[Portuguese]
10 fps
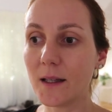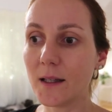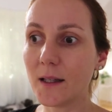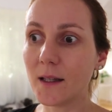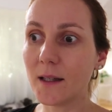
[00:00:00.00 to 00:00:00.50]

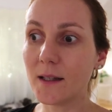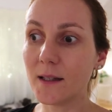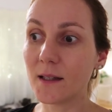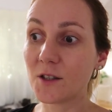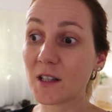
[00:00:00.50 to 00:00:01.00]
E,
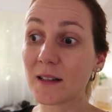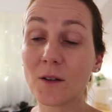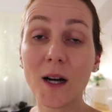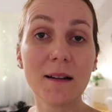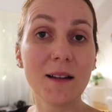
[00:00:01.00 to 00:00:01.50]
e, eles já
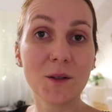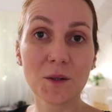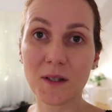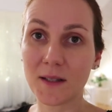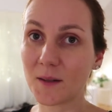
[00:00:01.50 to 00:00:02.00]
estão há
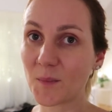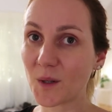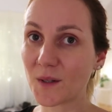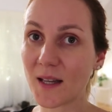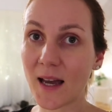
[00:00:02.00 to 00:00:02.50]
anos nesse
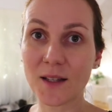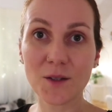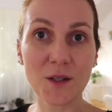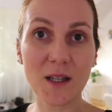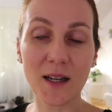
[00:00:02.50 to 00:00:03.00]

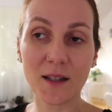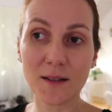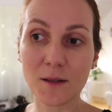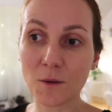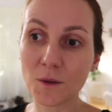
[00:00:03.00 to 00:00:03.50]
processo e
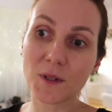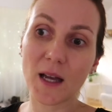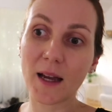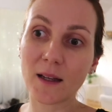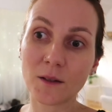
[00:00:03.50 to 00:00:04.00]
eles não
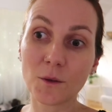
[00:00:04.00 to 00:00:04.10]
conseguem,